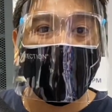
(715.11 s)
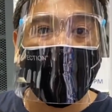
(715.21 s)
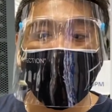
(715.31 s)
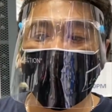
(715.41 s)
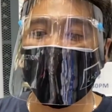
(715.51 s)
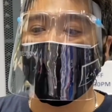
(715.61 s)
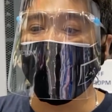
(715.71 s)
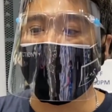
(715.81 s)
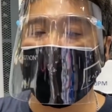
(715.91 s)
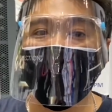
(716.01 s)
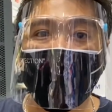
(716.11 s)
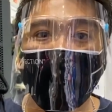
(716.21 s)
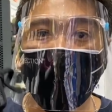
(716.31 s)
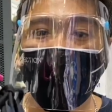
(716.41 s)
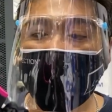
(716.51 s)
na lang.
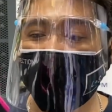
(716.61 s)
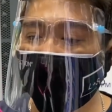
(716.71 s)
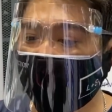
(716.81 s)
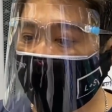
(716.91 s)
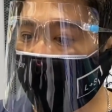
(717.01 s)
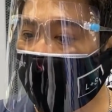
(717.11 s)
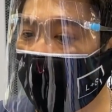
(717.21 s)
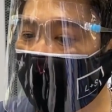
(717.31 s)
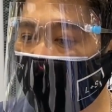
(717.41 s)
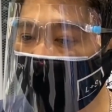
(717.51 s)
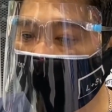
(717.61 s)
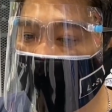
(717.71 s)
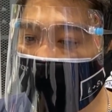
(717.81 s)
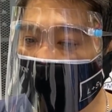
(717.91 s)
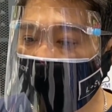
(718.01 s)
2,250 pesos.
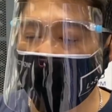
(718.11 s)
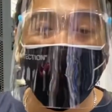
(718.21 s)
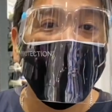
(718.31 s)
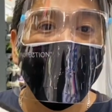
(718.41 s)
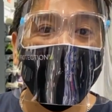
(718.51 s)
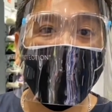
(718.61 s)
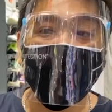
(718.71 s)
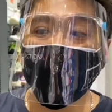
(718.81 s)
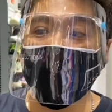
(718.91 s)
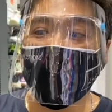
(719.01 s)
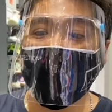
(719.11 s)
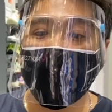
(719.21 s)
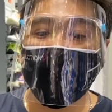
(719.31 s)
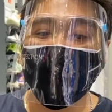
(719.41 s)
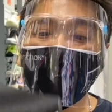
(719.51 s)
Size 12 and a
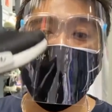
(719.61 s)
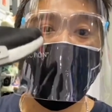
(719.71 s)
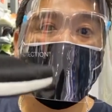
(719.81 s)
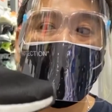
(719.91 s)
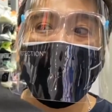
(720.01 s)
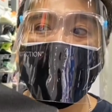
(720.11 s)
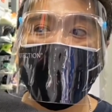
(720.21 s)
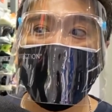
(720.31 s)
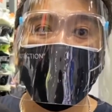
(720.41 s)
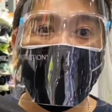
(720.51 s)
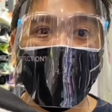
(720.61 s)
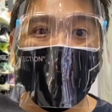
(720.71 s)
half. Siguro nag-iisa na lang to,